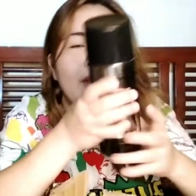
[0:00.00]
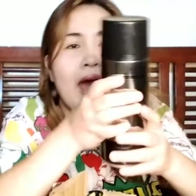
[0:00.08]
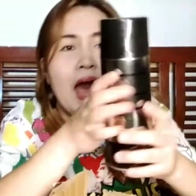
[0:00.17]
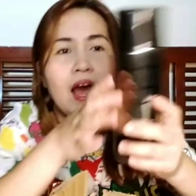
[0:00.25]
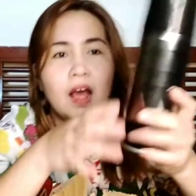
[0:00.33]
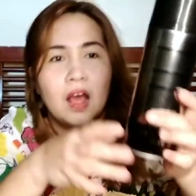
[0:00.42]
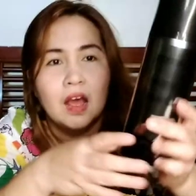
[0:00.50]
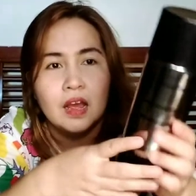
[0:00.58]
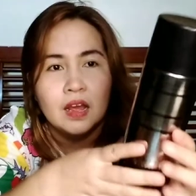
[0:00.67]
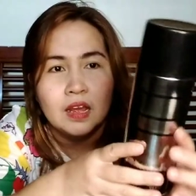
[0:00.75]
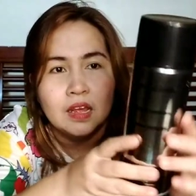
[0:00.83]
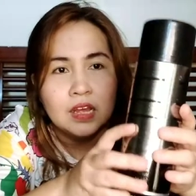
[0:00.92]
black.
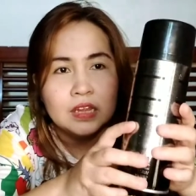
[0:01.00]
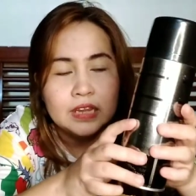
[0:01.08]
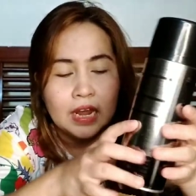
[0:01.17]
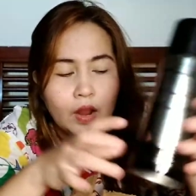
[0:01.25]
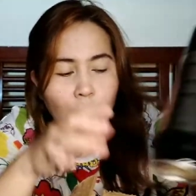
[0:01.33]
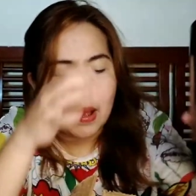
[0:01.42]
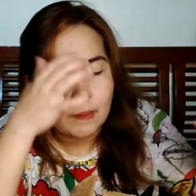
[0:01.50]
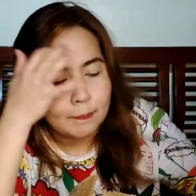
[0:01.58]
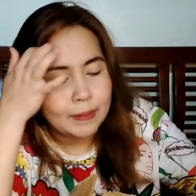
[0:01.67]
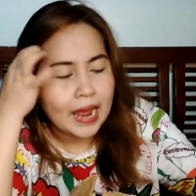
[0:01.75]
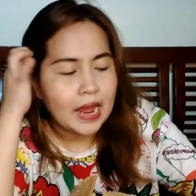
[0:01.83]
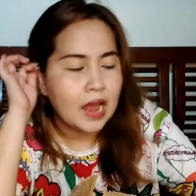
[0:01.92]
Dalawang
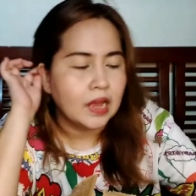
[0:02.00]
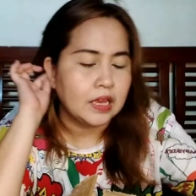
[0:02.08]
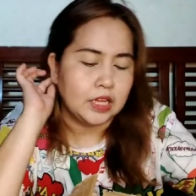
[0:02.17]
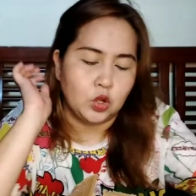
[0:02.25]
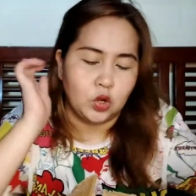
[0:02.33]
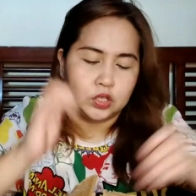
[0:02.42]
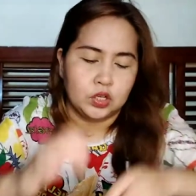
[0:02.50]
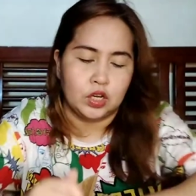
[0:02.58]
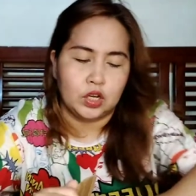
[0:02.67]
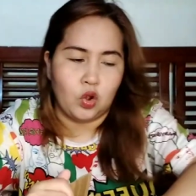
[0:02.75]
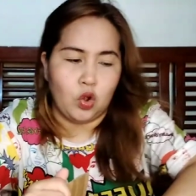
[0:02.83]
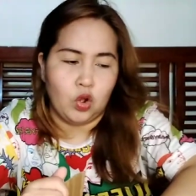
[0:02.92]
black ang
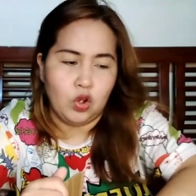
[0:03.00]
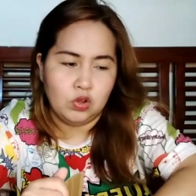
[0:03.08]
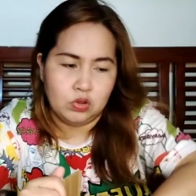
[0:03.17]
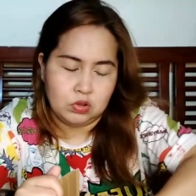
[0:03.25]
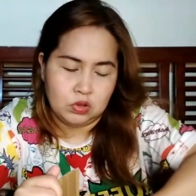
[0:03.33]
in-order ko.